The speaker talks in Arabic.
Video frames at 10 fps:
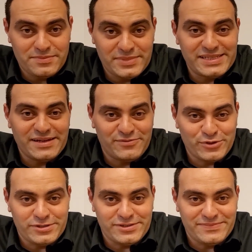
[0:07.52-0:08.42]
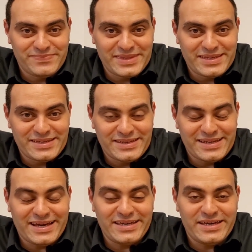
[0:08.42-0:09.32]
مساء الفل
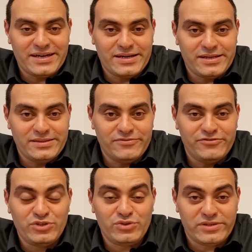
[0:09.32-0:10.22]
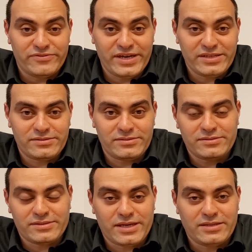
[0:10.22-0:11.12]
الحقيقه ان الفيديو اللي فات
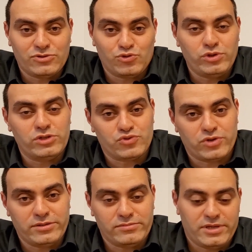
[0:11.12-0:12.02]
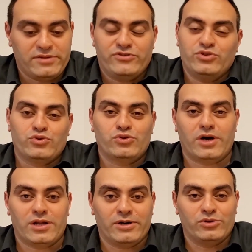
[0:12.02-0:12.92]
كان طويل شويه يعني الفيديو
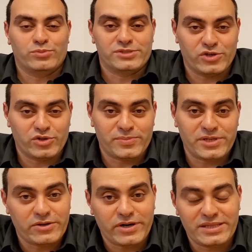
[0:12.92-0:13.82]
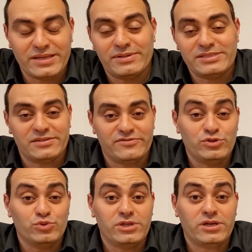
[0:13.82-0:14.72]
كله على بعضه متصور مره واحده بس
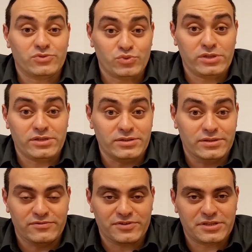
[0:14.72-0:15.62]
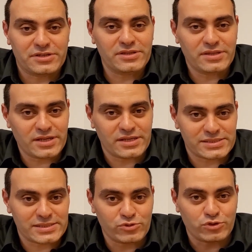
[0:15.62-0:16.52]
الفيديو طلع طويل جدا فاضطريت ان انا
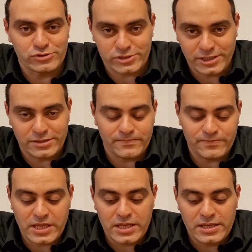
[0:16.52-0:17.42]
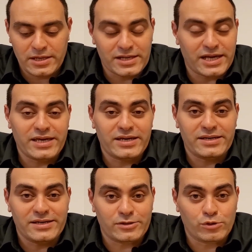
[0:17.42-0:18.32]
اقسمه جزئين الحقيقه
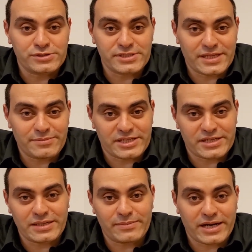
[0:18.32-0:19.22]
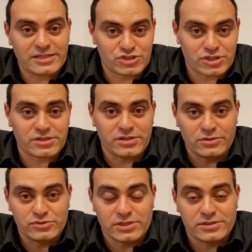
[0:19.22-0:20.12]
الجزء ده بيتكلم على الشرق
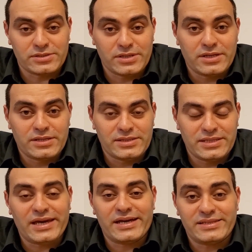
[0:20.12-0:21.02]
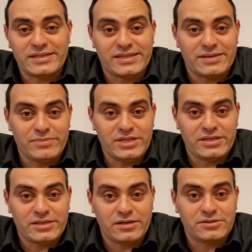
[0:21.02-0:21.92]
الاوسط دي حاجات اللي
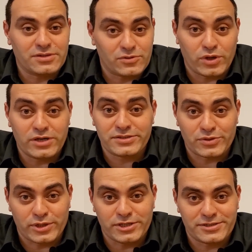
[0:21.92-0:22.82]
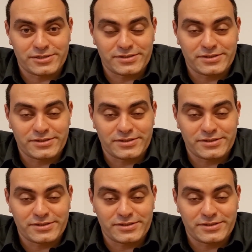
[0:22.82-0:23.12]
تهمنا اكتر واكتر واكتر